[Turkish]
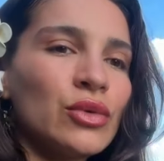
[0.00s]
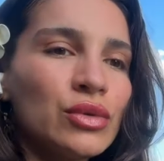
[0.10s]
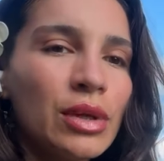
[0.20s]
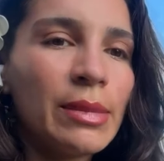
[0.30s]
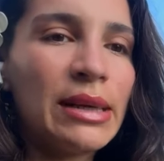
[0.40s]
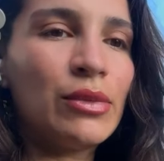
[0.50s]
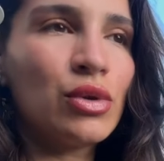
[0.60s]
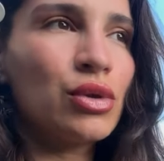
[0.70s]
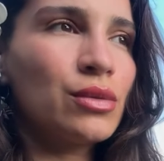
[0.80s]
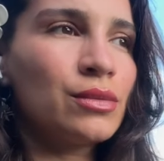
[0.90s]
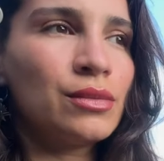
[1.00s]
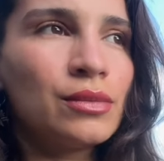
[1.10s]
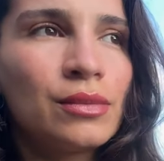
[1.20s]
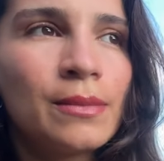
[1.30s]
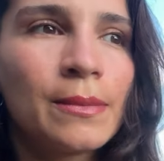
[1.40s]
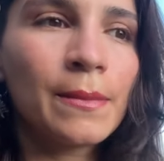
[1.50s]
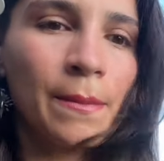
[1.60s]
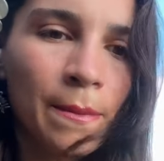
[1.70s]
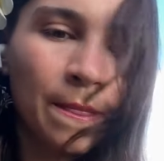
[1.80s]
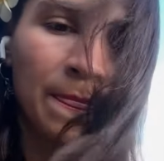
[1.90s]
onu da bilmiyorum.
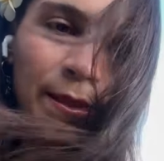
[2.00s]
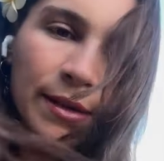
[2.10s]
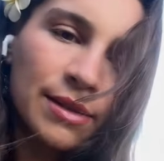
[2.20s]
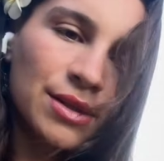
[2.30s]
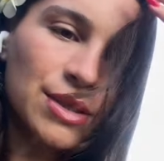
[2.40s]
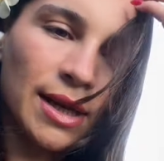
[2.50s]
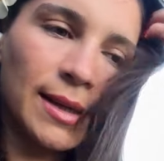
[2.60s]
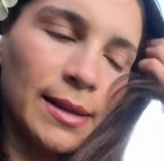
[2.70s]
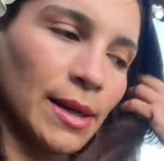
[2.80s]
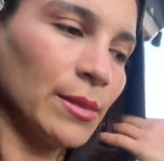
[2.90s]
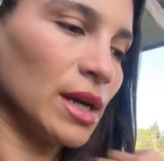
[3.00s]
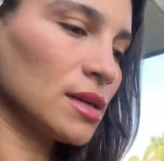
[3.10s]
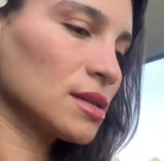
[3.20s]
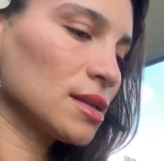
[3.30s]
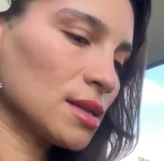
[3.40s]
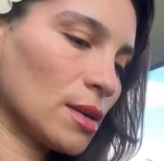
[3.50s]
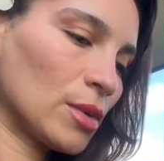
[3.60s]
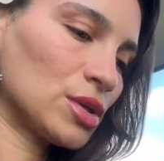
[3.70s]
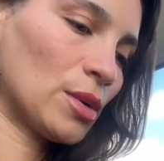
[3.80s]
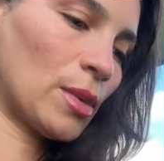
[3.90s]
Çiçeklere mi yaslasam
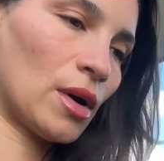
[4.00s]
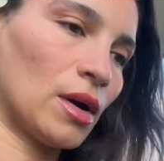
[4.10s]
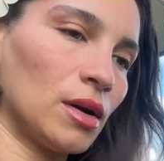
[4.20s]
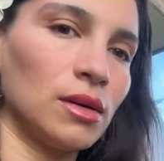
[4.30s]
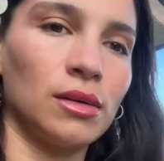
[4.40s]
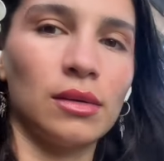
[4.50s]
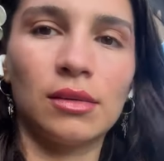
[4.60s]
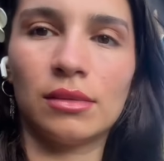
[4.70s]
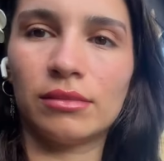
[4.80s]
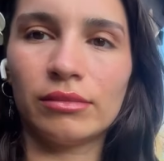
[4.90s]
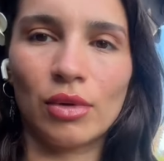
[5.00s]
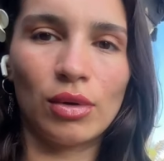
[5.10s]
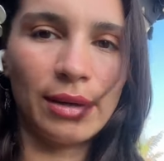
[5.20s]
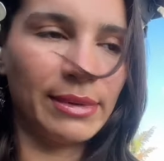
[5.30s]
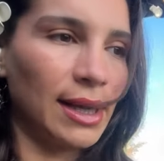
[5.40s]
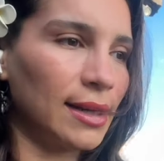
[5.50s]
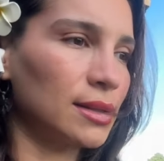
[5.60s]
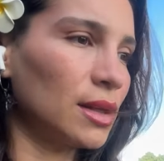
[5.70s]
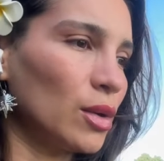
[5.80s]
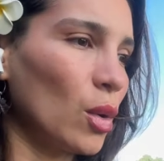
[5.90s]
acaba? Öyle bir
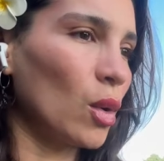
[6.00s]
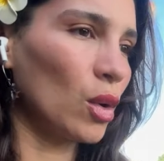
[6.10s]
yer de yok.